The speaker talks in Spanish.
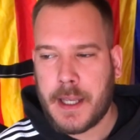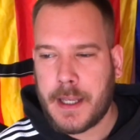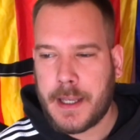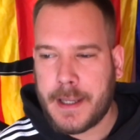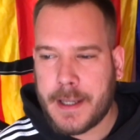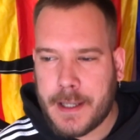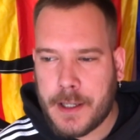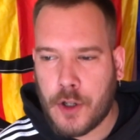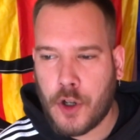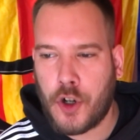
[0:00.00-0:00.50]

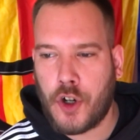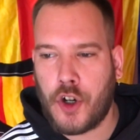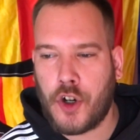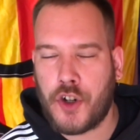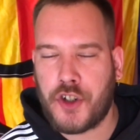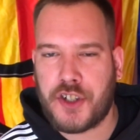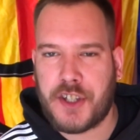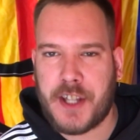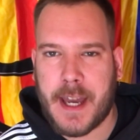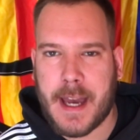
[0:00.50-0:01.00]
y no
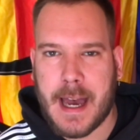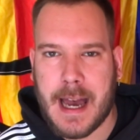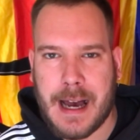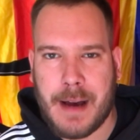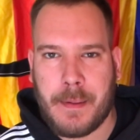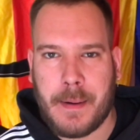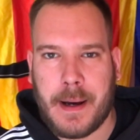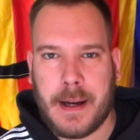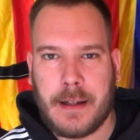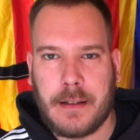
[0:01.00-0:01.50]
os
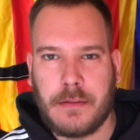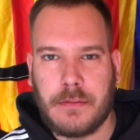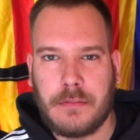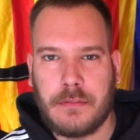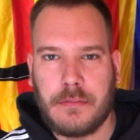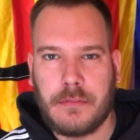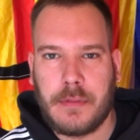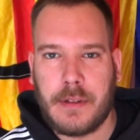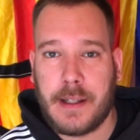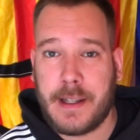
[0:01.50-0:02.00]
dejaba
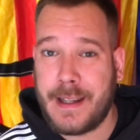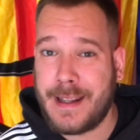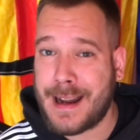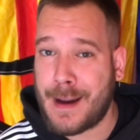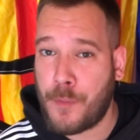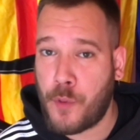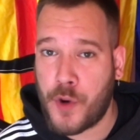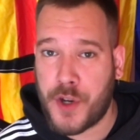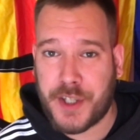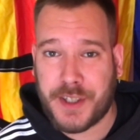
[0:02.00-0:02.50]
ir a
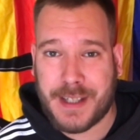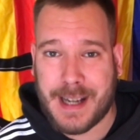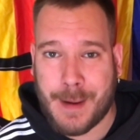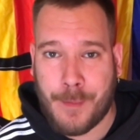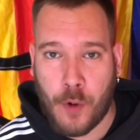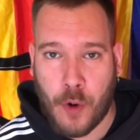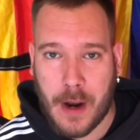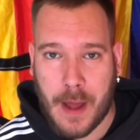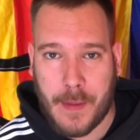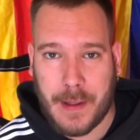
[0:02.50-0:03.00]
vuestra
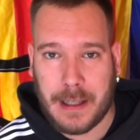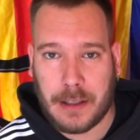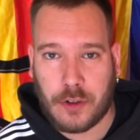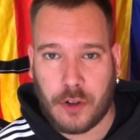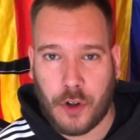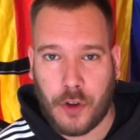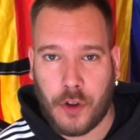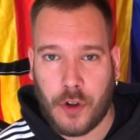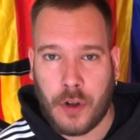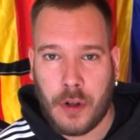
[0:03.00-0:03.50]
bola del
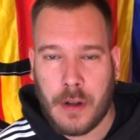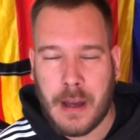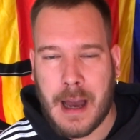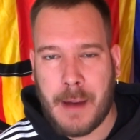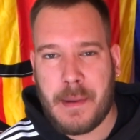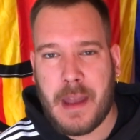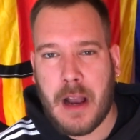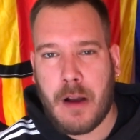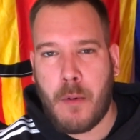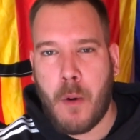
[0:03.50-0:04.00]
todo.
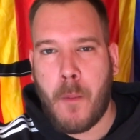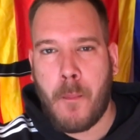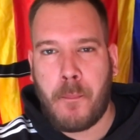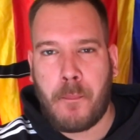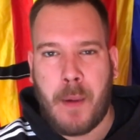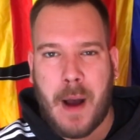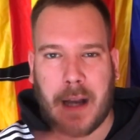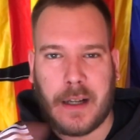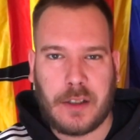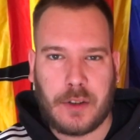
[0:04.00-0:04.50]
Había como un
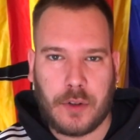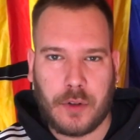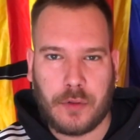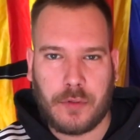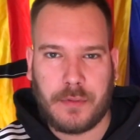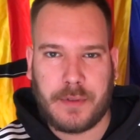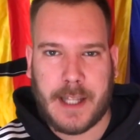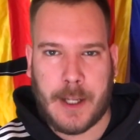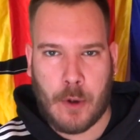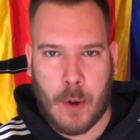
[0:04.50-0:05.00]
pacto
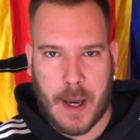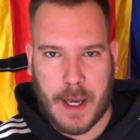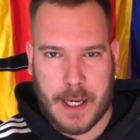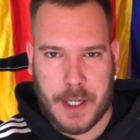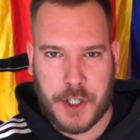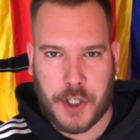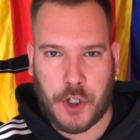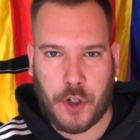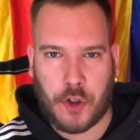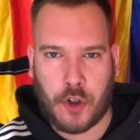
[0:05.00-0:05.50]
de no
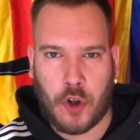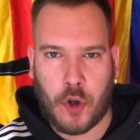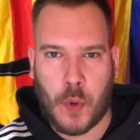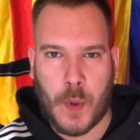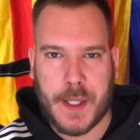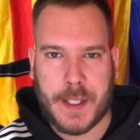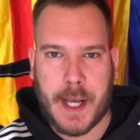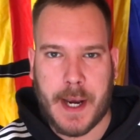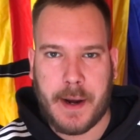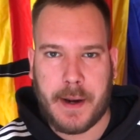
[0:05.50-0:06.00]
agresión con
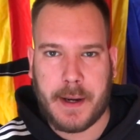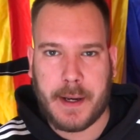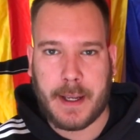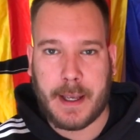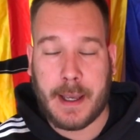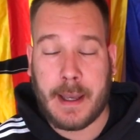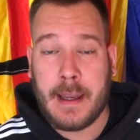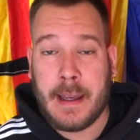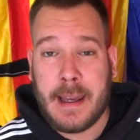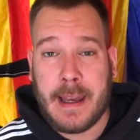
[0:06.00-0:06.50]
Luis
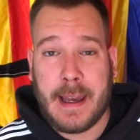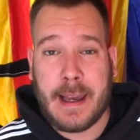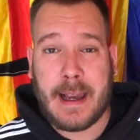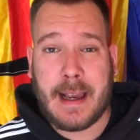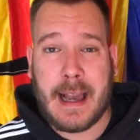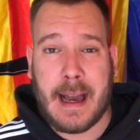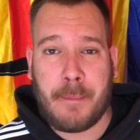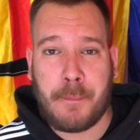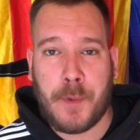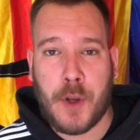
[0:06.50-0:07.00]
Enrique. En
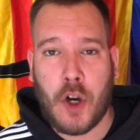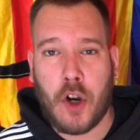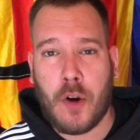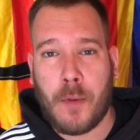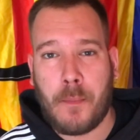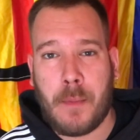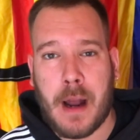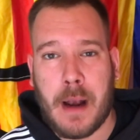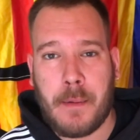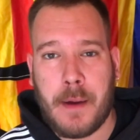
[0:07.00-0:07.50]
cambio,
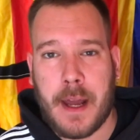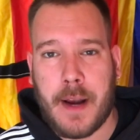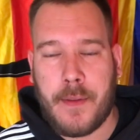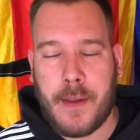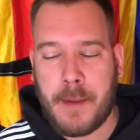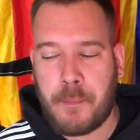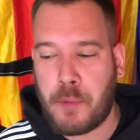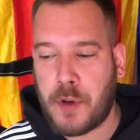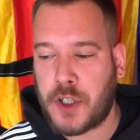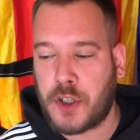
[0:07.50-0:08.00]
con
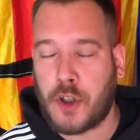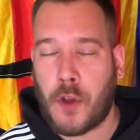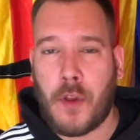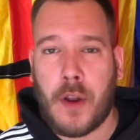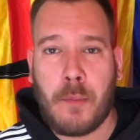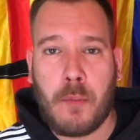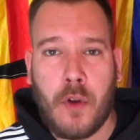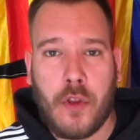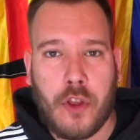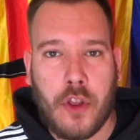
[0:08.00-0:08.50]
Valverde, pues todo
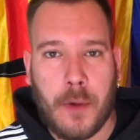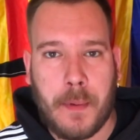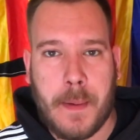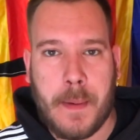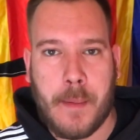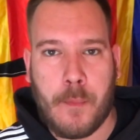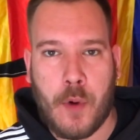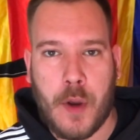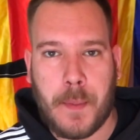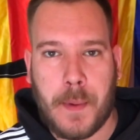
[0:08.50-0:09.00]
el mundo
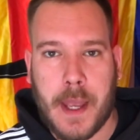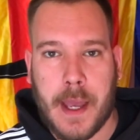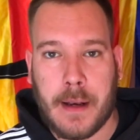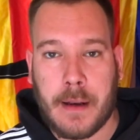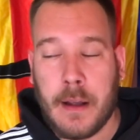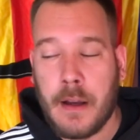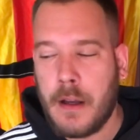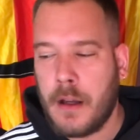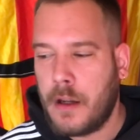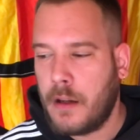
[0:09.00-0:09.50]
vive muy bien.
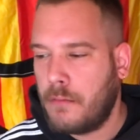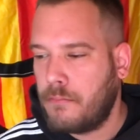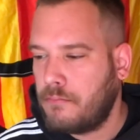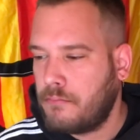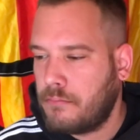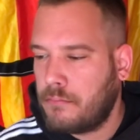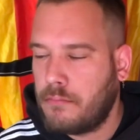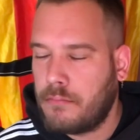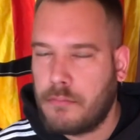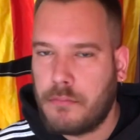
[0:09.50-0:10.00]

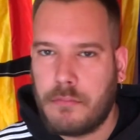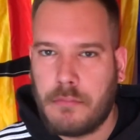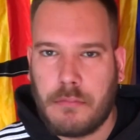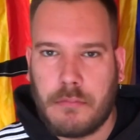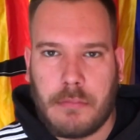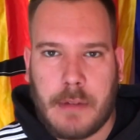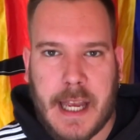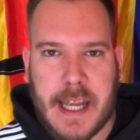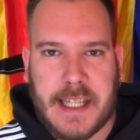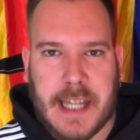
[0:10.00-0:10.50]

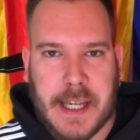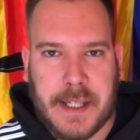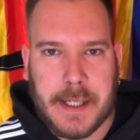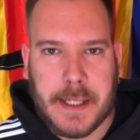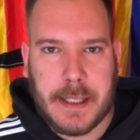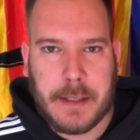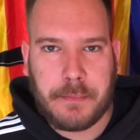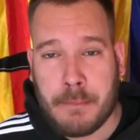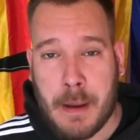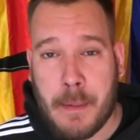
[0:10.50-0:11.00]
Es
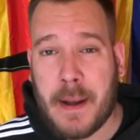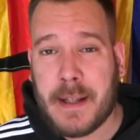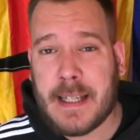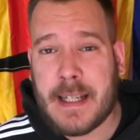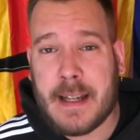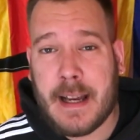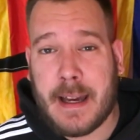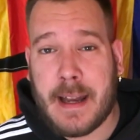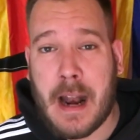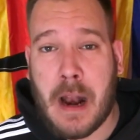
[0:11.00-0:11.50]
así. Me vais a
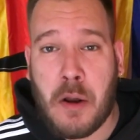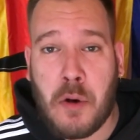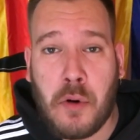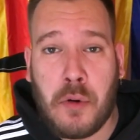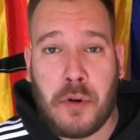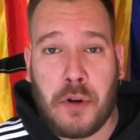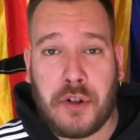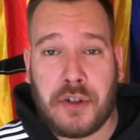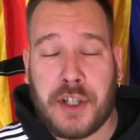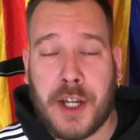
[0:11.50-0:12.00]
sacar
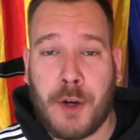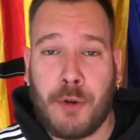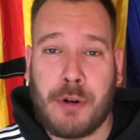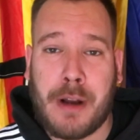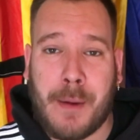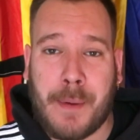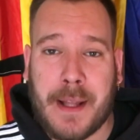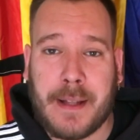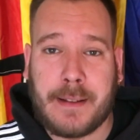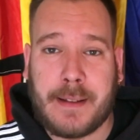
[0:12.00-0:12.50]
algunos,
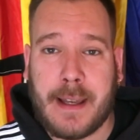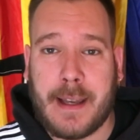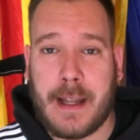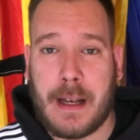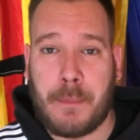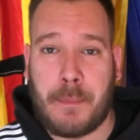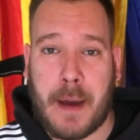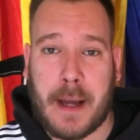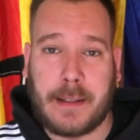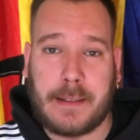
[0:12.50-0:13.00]
seguramente,
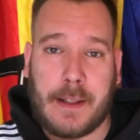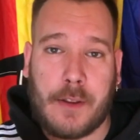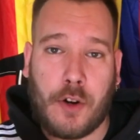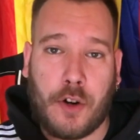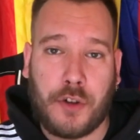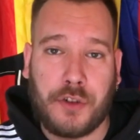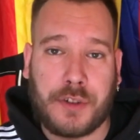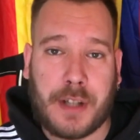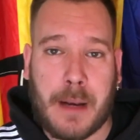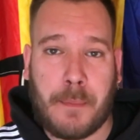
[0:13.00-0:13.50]
el partido
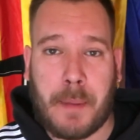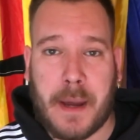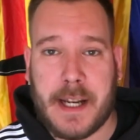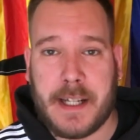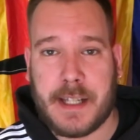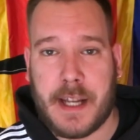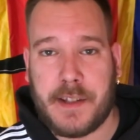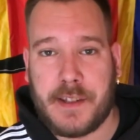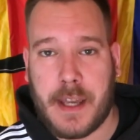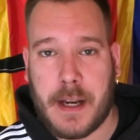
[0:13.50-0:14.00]
contra el
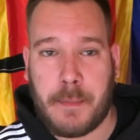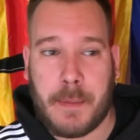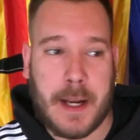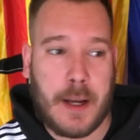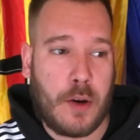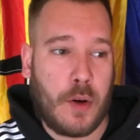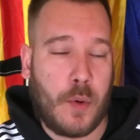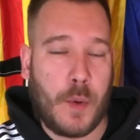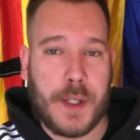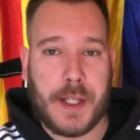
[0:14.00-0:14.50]
Paris Saint-Germain
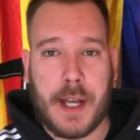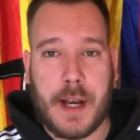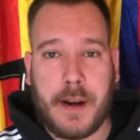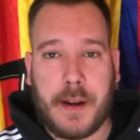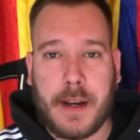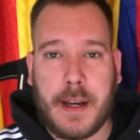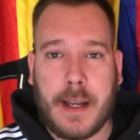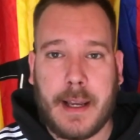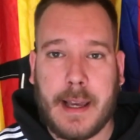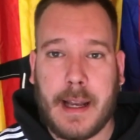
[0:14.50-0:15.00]
con Luis
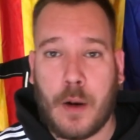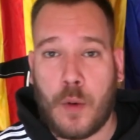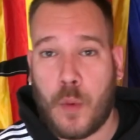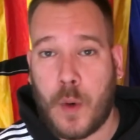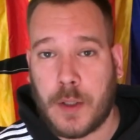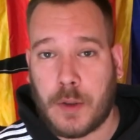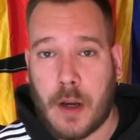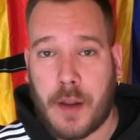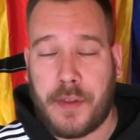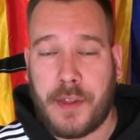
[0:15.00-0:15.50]
Enrique, el
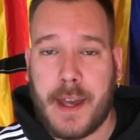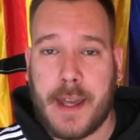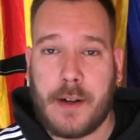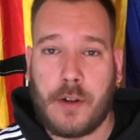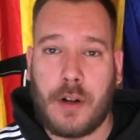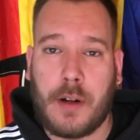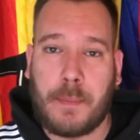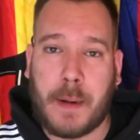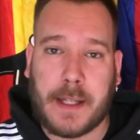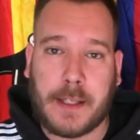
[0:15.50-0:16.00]

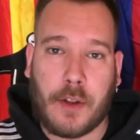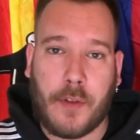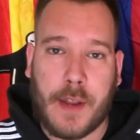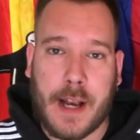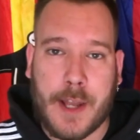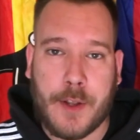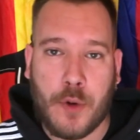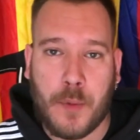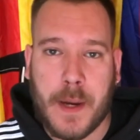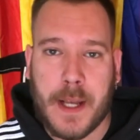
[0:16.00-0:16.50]
4-0, el partido de
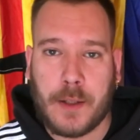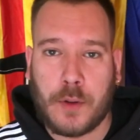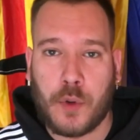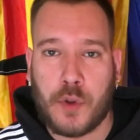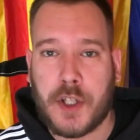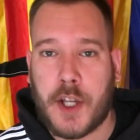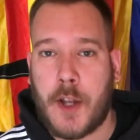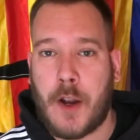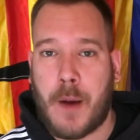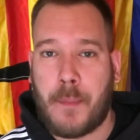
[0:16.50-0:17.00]
la
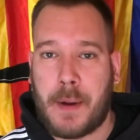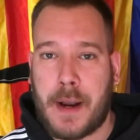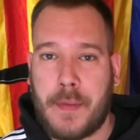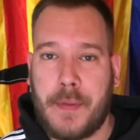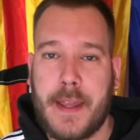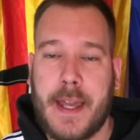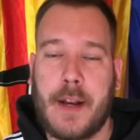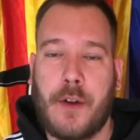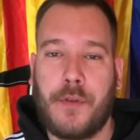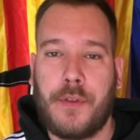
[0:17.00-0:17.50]
Juventus, que no
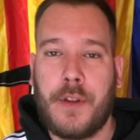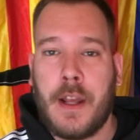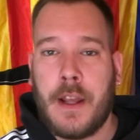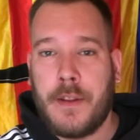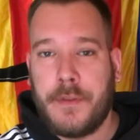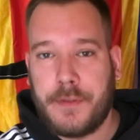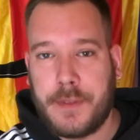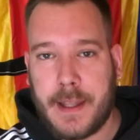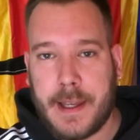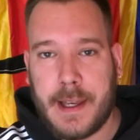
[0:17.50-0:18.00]
aprendieron
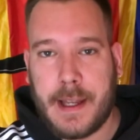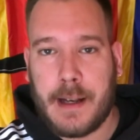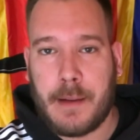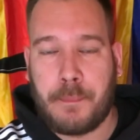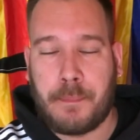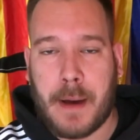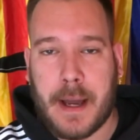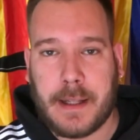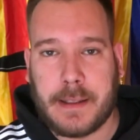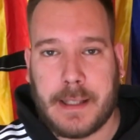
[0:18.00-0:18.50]
del
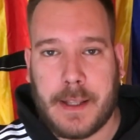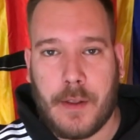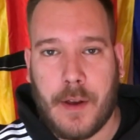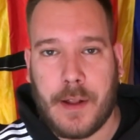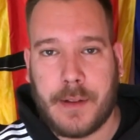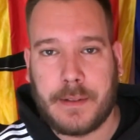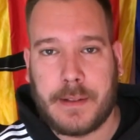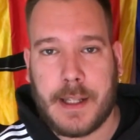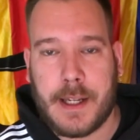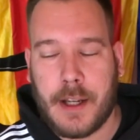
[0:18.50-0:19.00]
partido
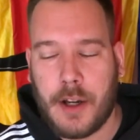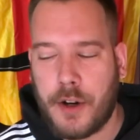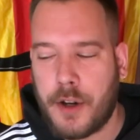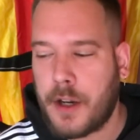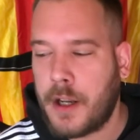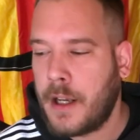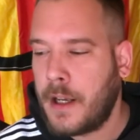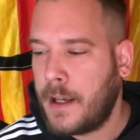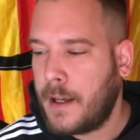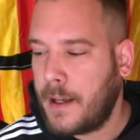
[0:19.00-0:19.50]
anterior.
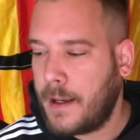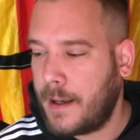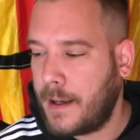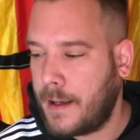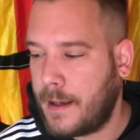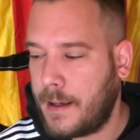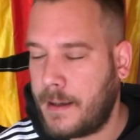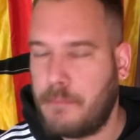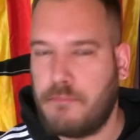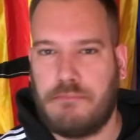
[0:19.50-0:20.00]

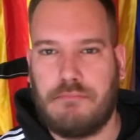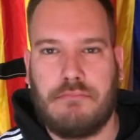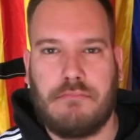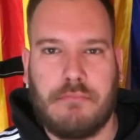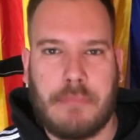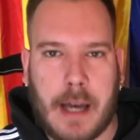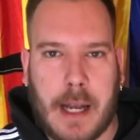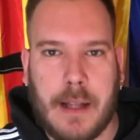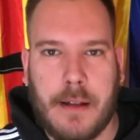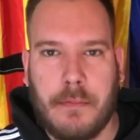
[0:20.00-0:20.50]
Eh,
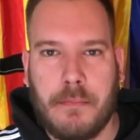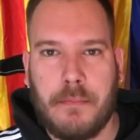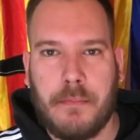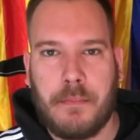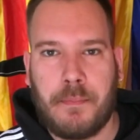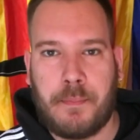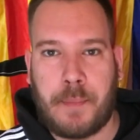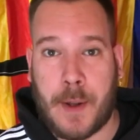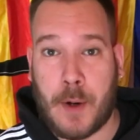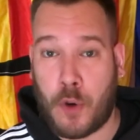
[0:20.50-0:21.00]
vale,
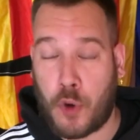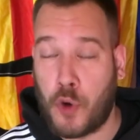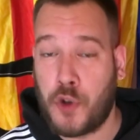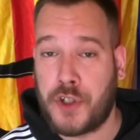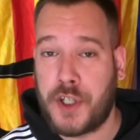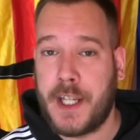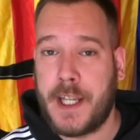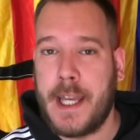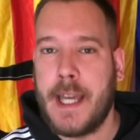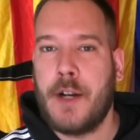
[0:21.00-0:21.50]
pero
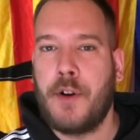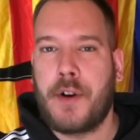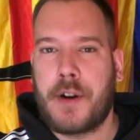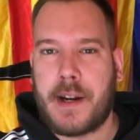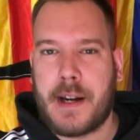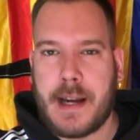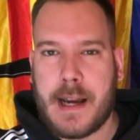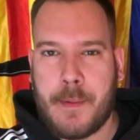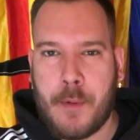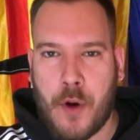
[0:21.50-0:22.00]
consiguieron
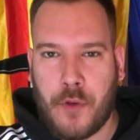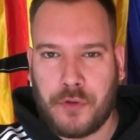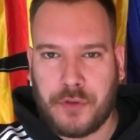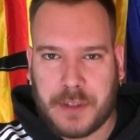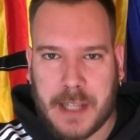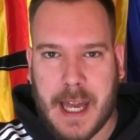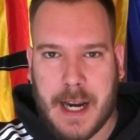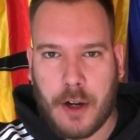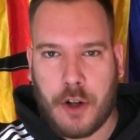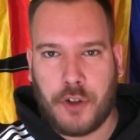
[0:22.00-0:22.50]

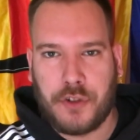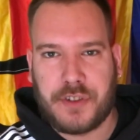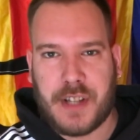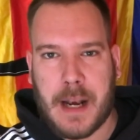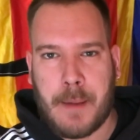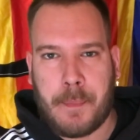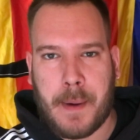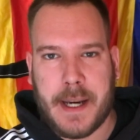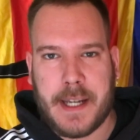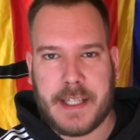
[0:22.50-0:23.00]
remontar contra
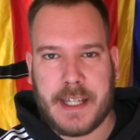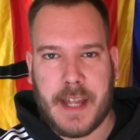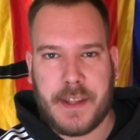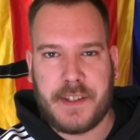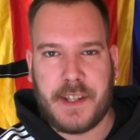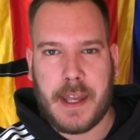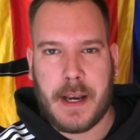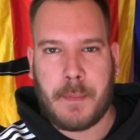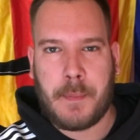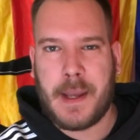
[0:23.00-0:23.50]
el Paris Saint
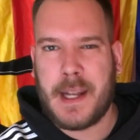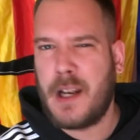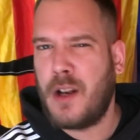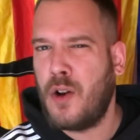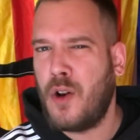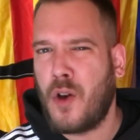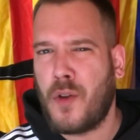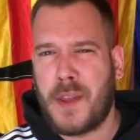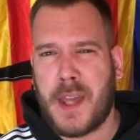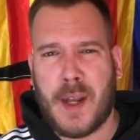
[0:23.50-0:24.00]
Germain,
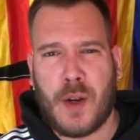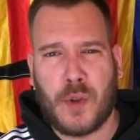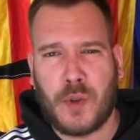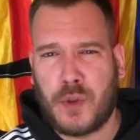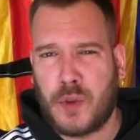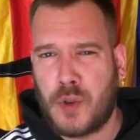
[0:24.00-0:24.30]
lo dieron